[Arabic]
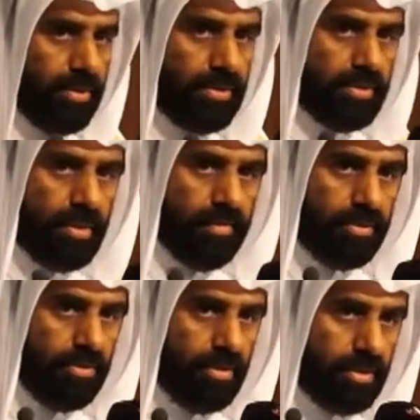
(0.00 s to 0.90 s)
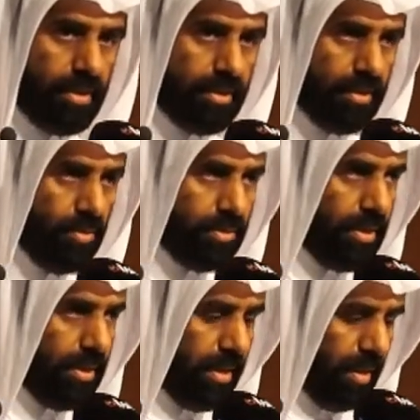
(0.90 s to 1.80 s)
استشرفت رؤية قطر
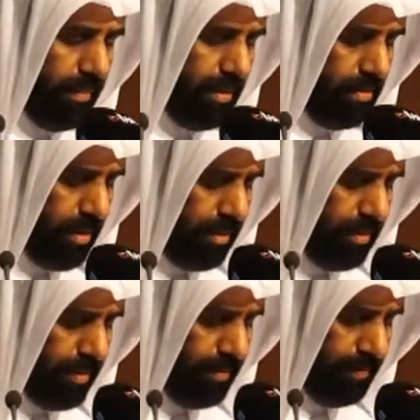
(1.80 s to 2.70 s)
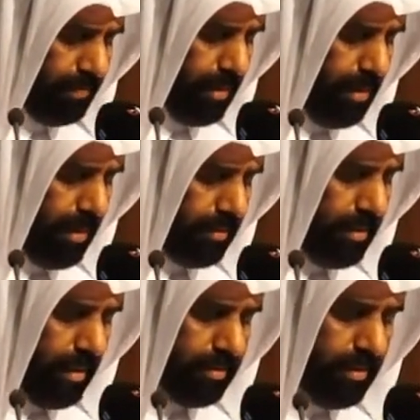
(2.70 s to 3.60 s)
الوطنية 2030
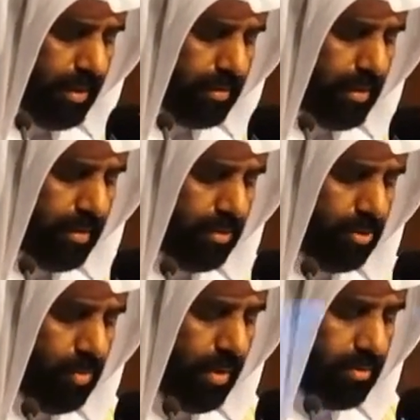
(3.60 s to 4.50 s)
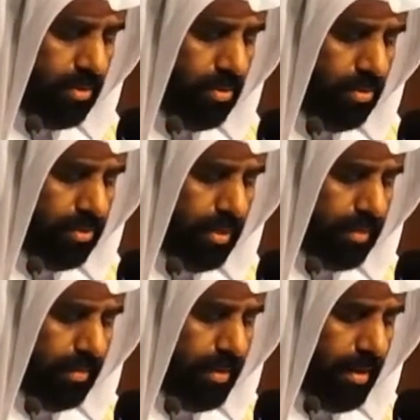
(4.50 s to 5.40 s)
التحديات التي تواجه
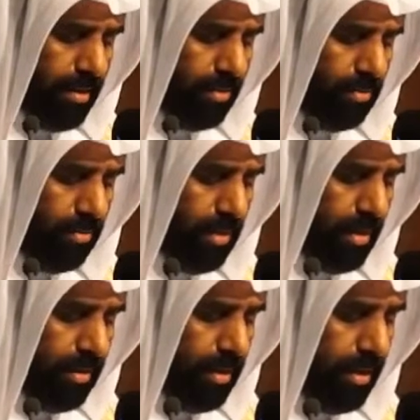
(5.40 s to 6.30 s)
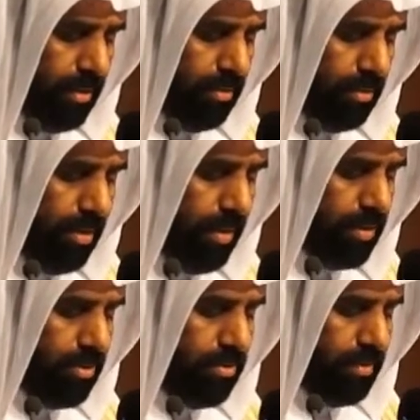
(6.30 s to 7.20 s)
الأسرة من حيث تحقيق
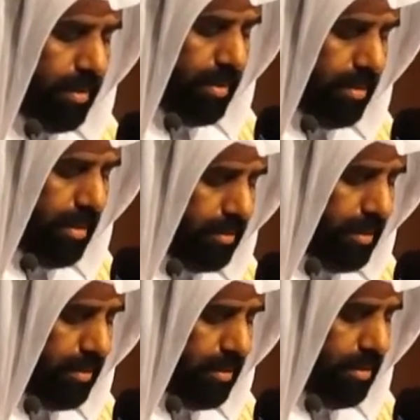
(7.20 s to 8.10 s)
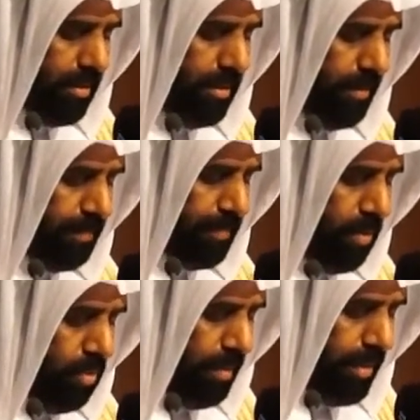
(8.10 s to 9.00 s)
التوازن بين التحديث
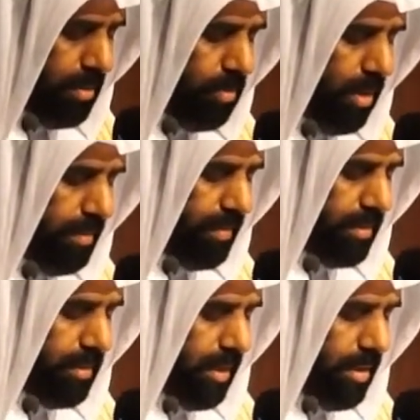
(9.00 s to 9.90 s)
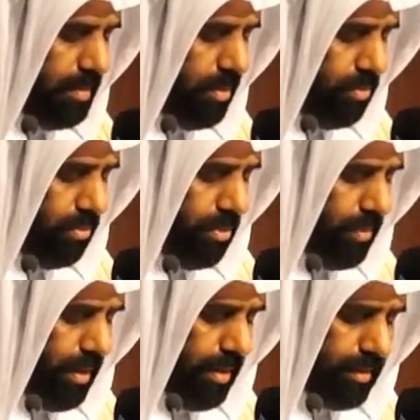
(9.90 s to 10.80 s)
وبين المحافظة على الموروث
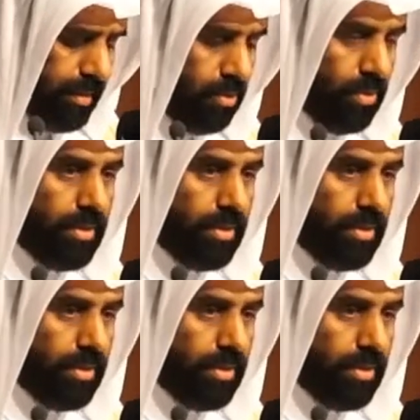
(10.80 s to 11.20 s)
والعادات